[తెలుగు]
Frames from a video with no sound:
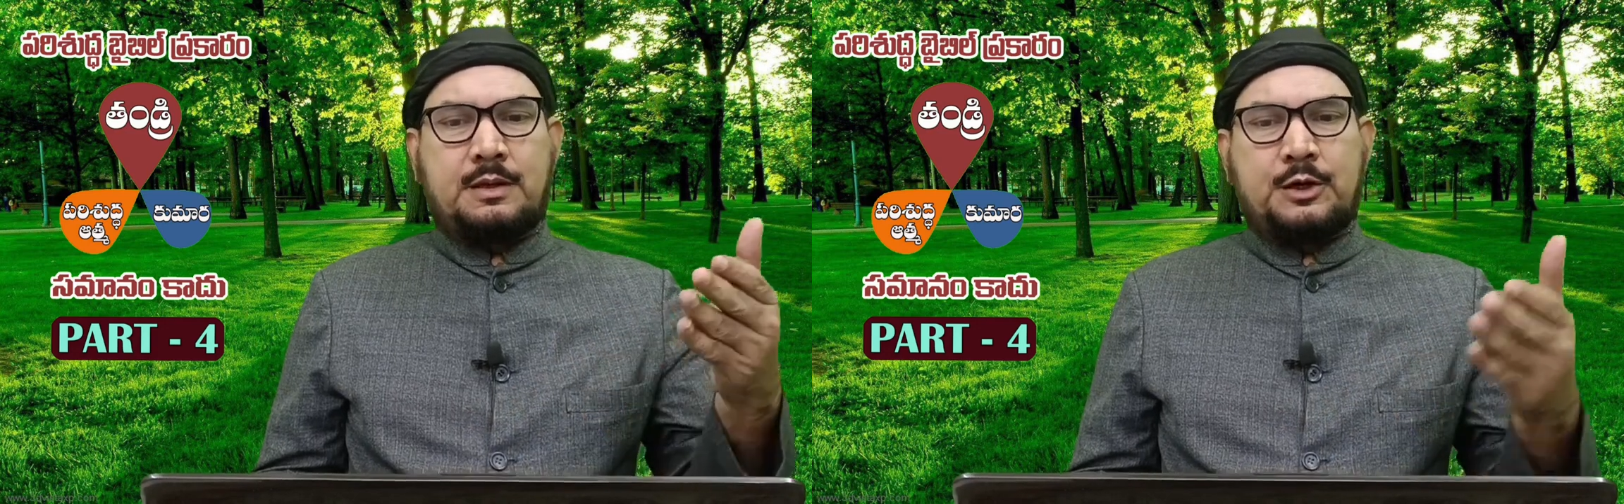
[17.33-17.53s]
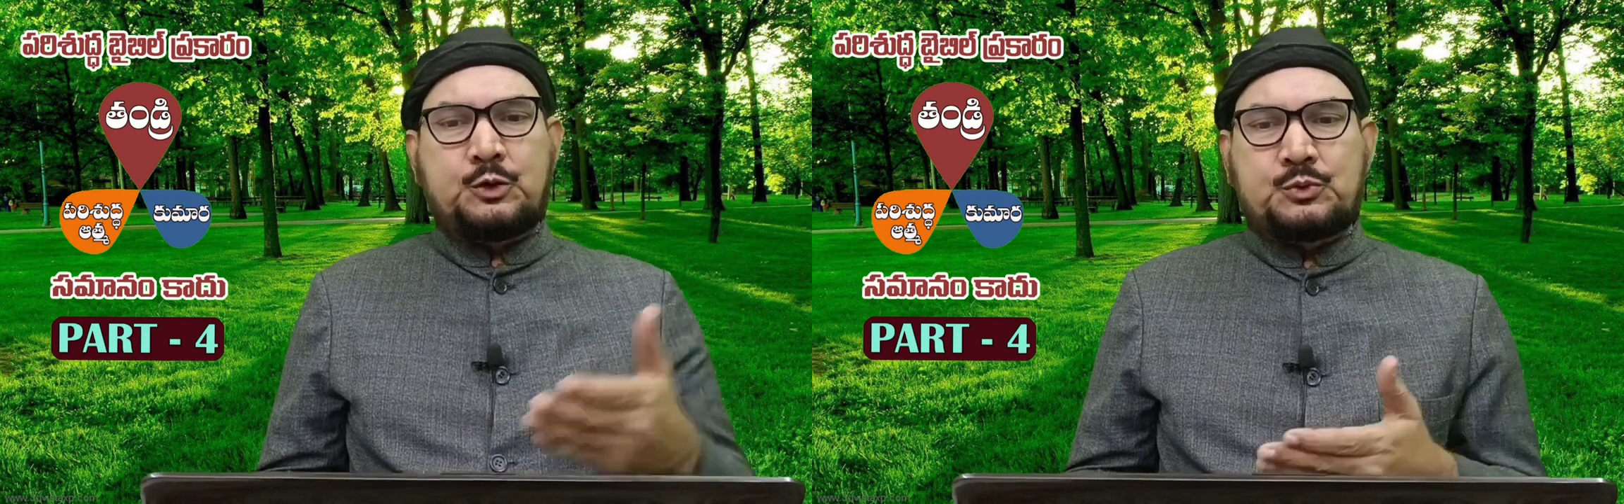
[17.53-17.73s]

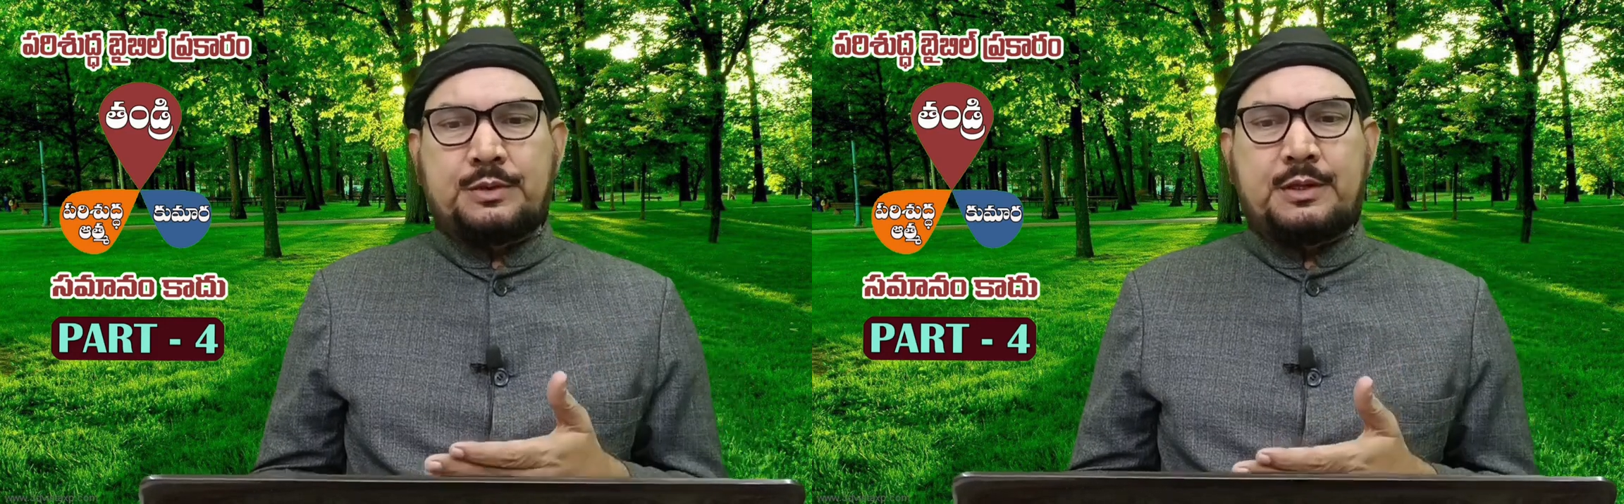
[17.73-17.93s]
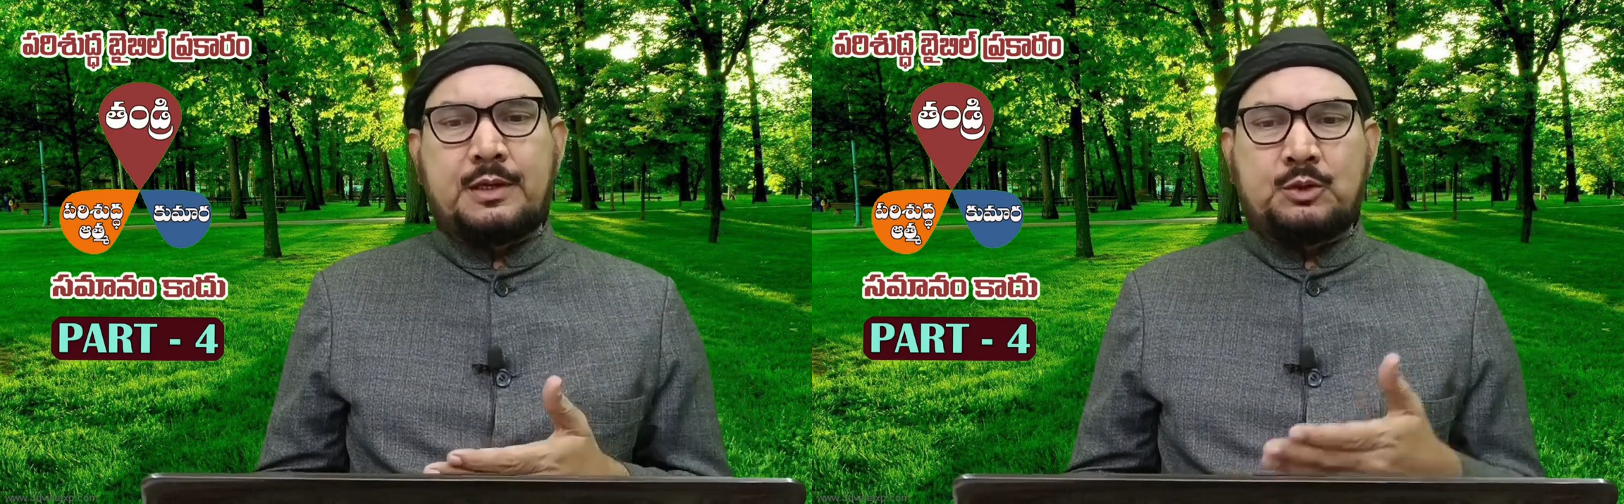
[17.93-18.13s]

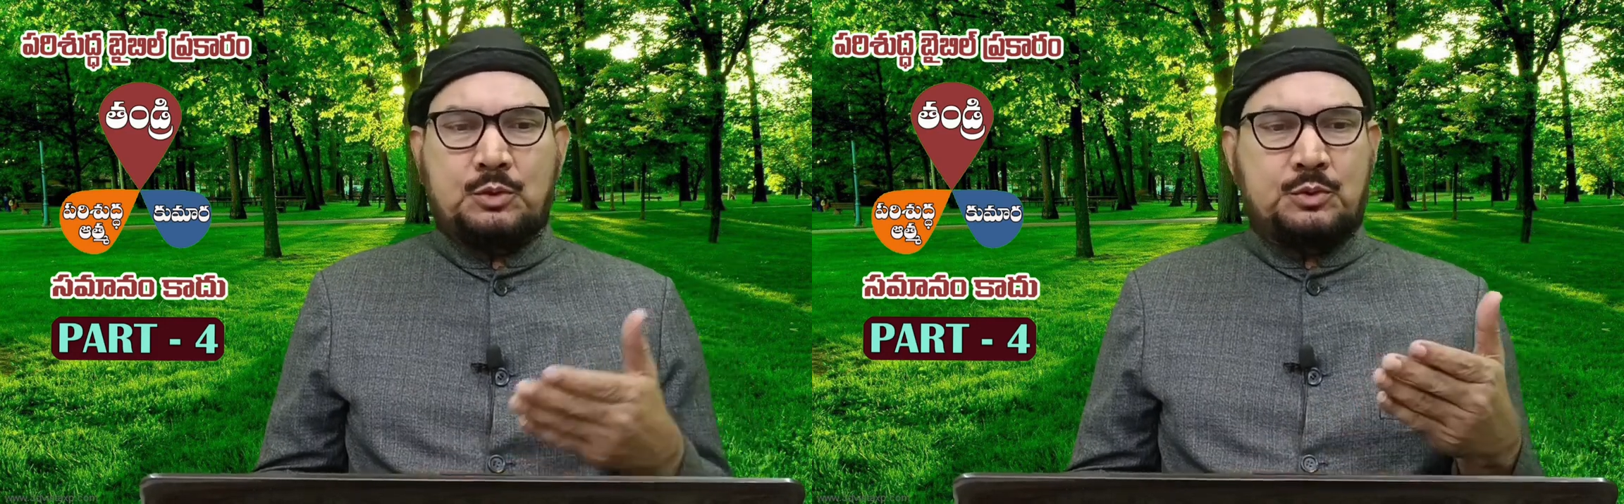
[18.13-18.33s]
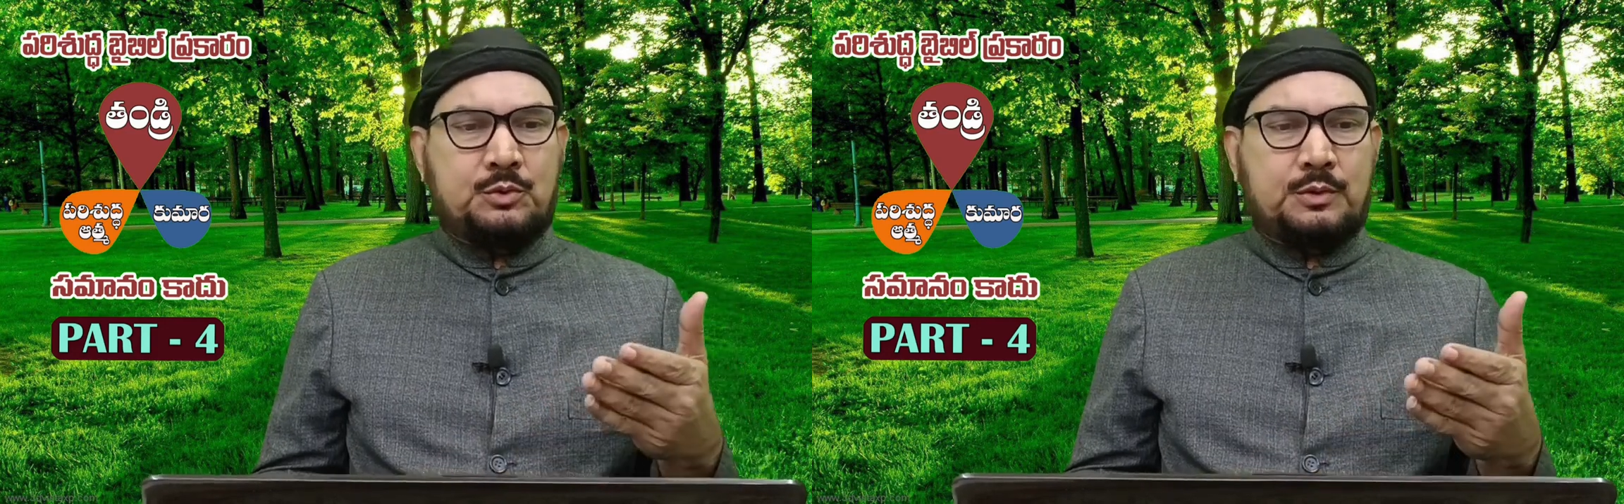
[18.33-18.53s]
నడుస్తుంది
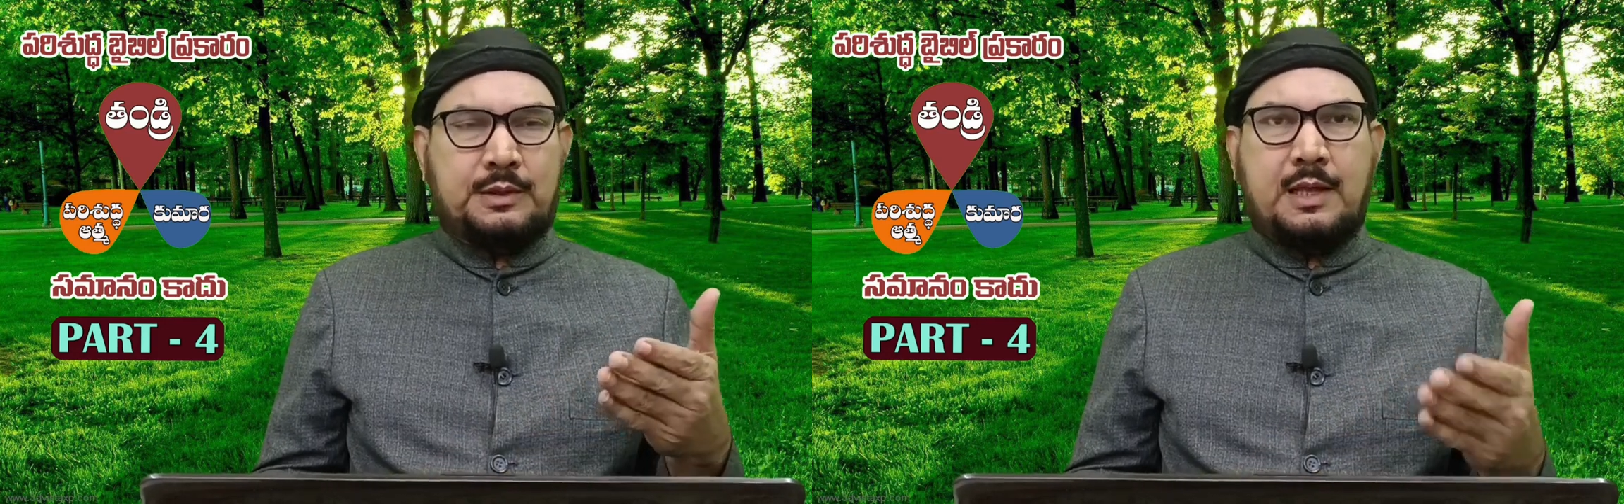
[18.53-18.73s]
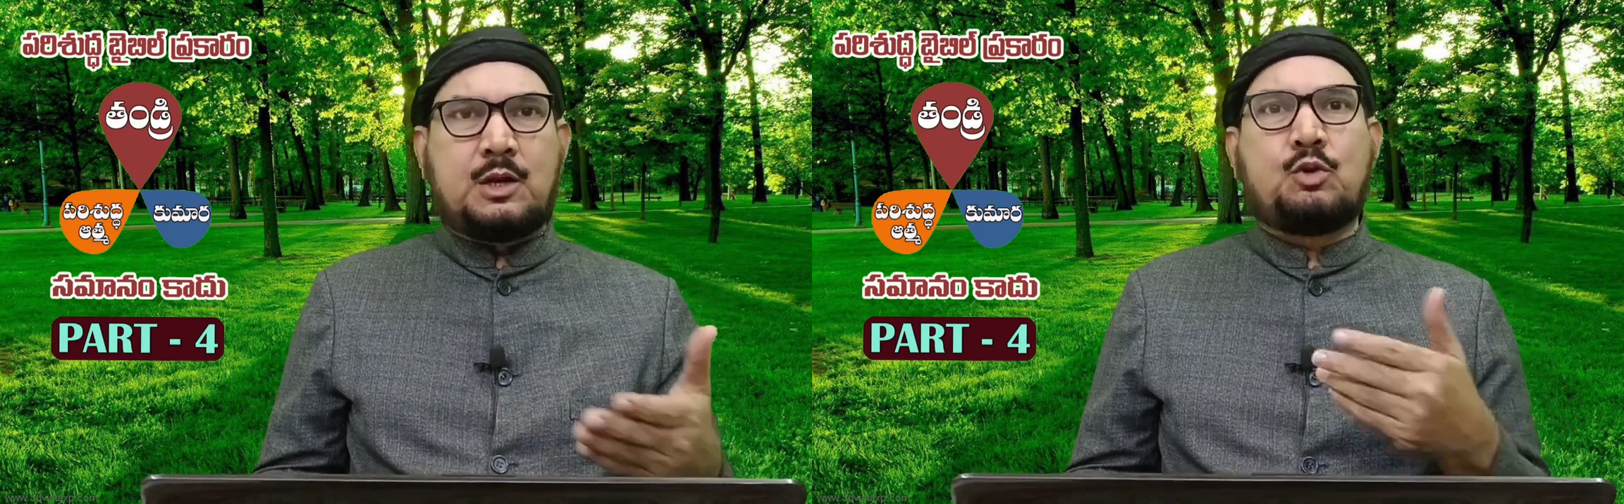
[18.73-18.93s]
అందులో
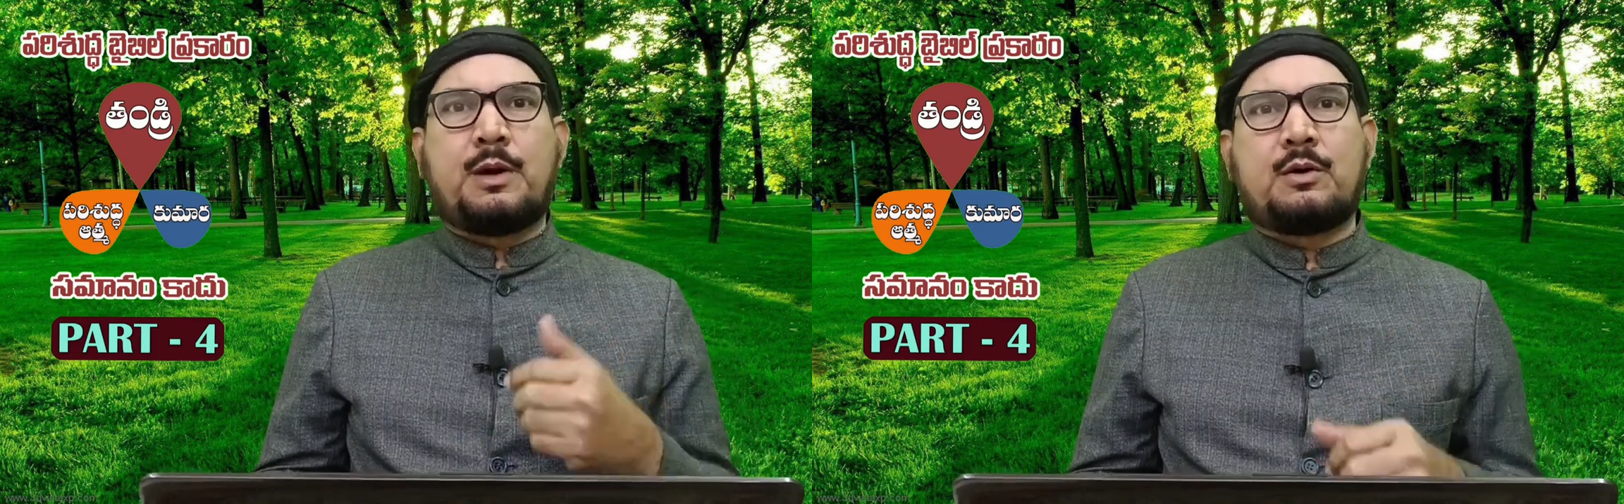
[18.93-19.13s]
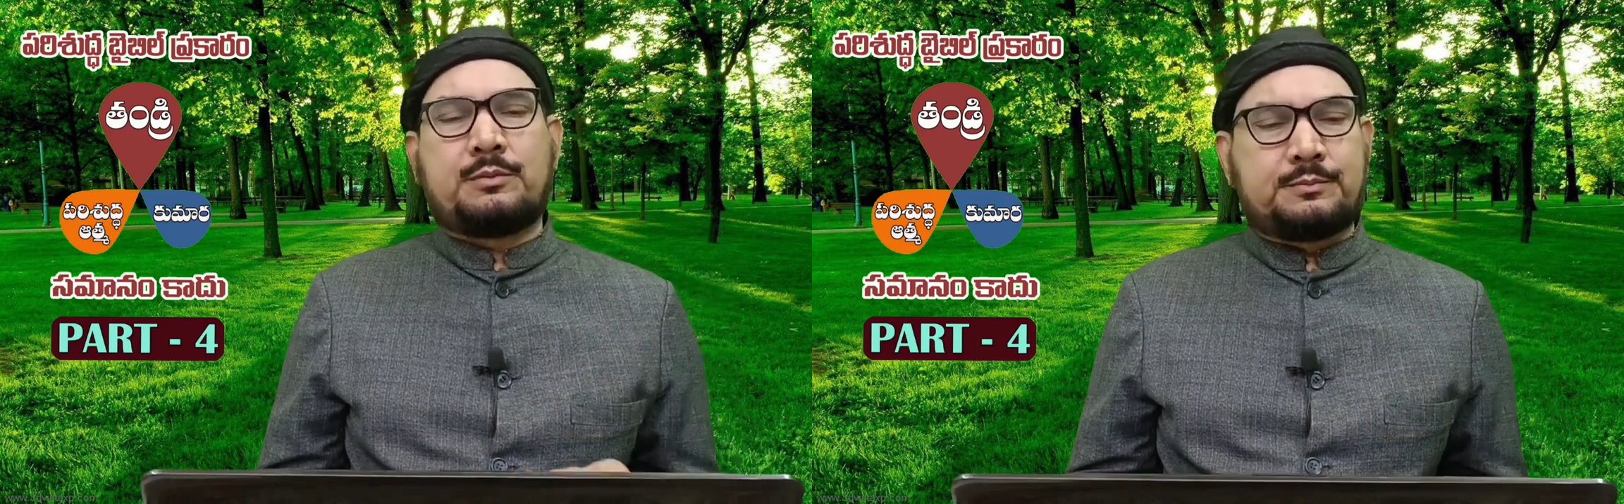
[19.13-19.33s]
నాలుగో
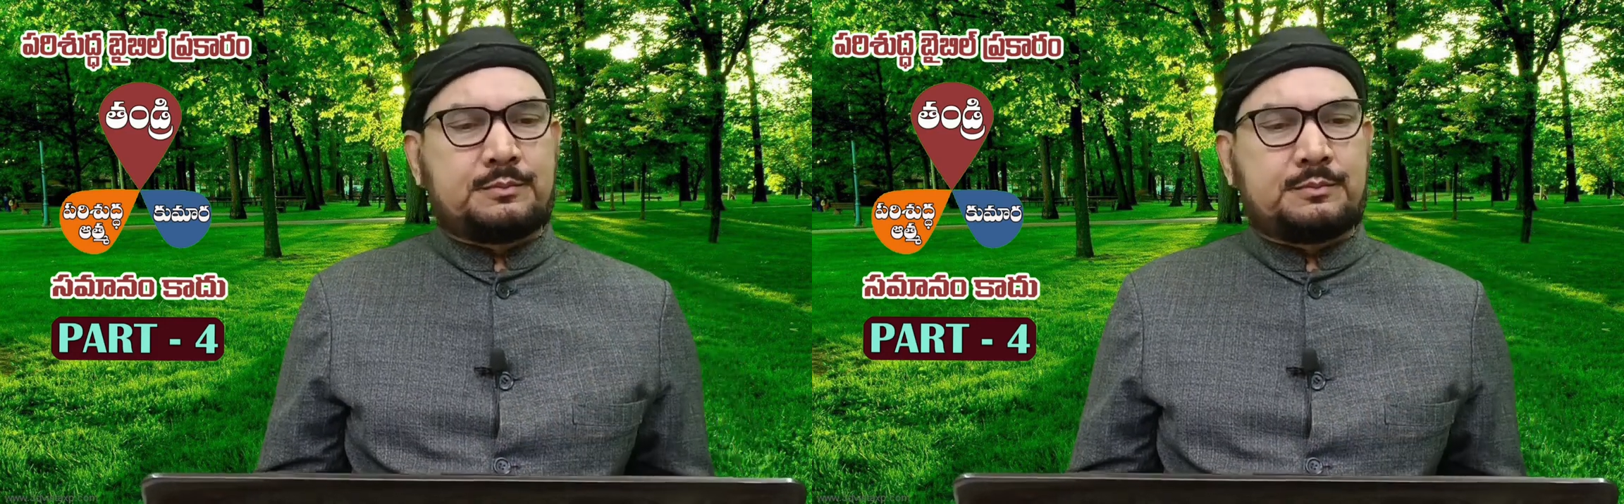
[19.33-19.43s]
భాగం